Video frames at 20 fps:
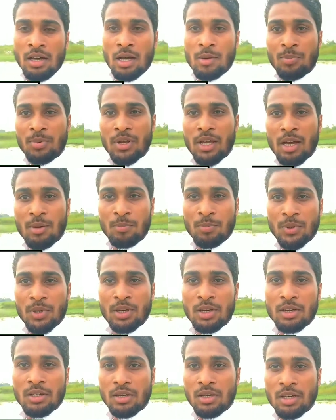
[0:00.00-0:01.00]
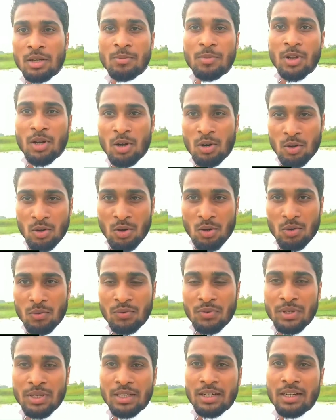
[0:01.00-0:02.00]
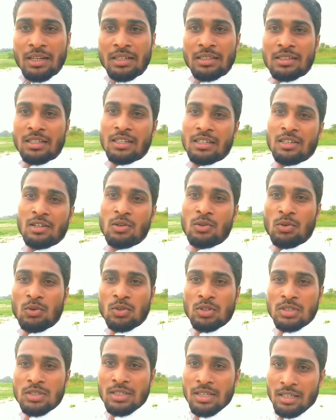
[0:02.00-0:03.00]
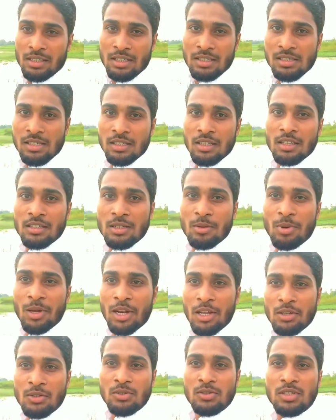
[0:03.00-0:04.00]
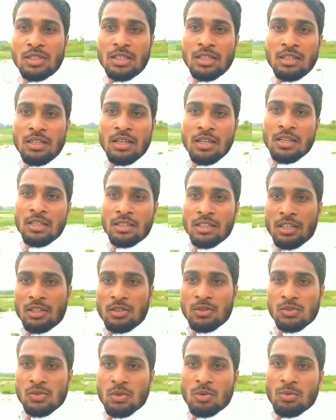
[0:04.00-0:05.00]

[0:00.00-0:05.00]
अपने आप पे एक बार और गौर व फिक्र करें ताकि लोगों की ज़्यादा से ज़्यादा भलाई हो सके थैंक यू